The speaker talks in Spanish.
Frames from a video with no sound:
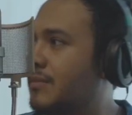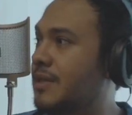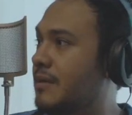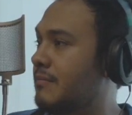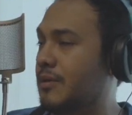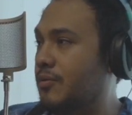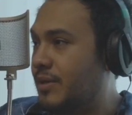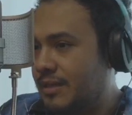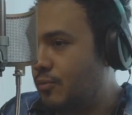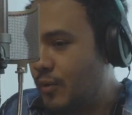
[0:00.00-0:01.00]
Sí,
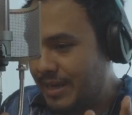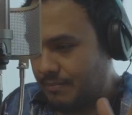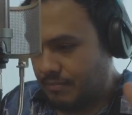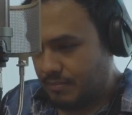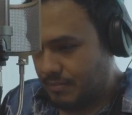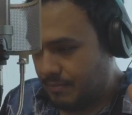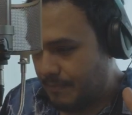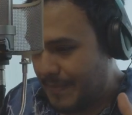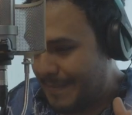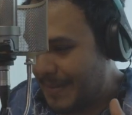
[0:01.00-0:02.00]
entonces, güey,
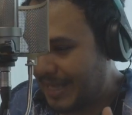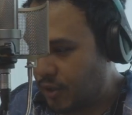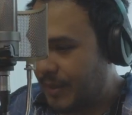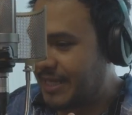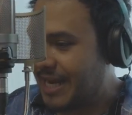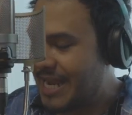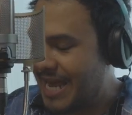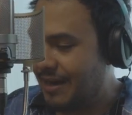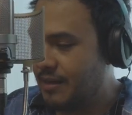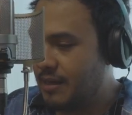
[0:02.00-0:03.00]
ve sobre esa
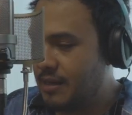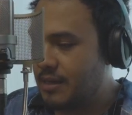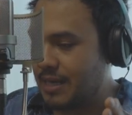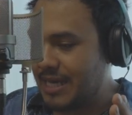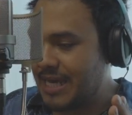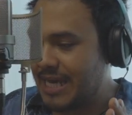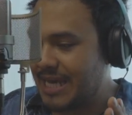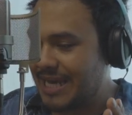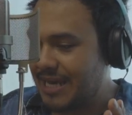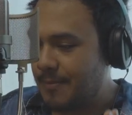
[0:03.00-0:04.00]
línea
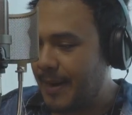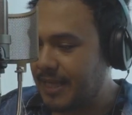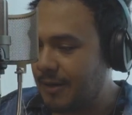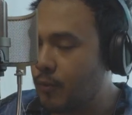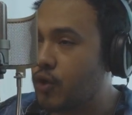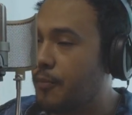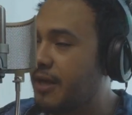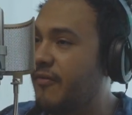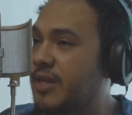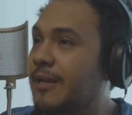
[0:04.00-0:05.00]
y, va a ser mucho
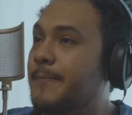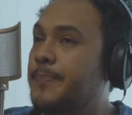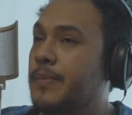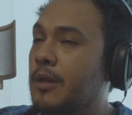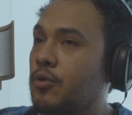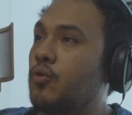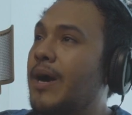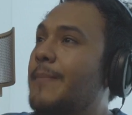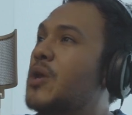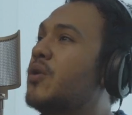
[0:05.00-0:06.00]
más fácil tu
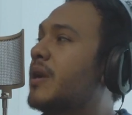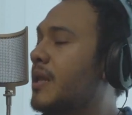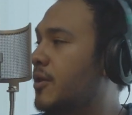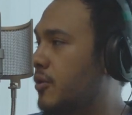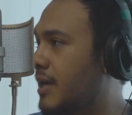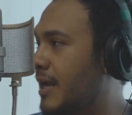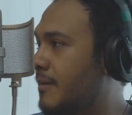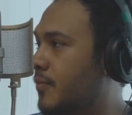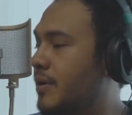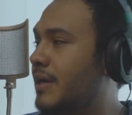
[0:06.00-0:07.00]
camino en redes sociales,
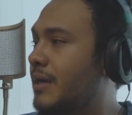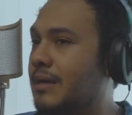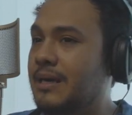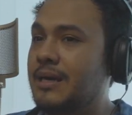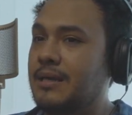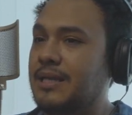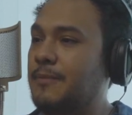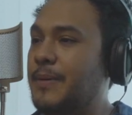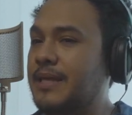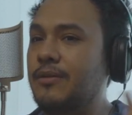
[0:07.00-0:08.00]
porque si estás
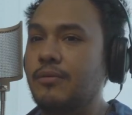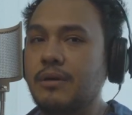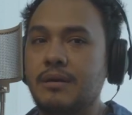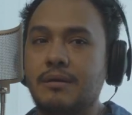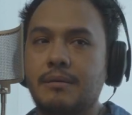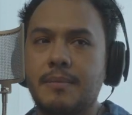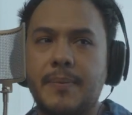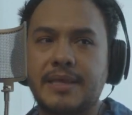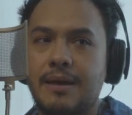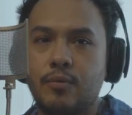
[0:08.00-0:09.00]
pensando, eh, ah, me
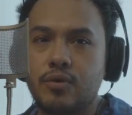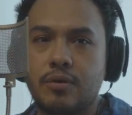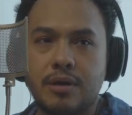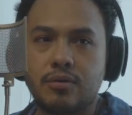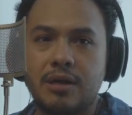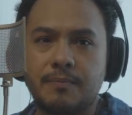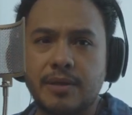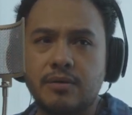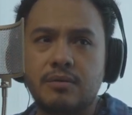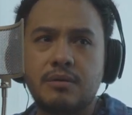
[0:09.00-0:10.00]
pasaba mucho, creo que todo les
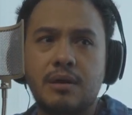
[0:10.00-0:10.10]
pasó, ¿no?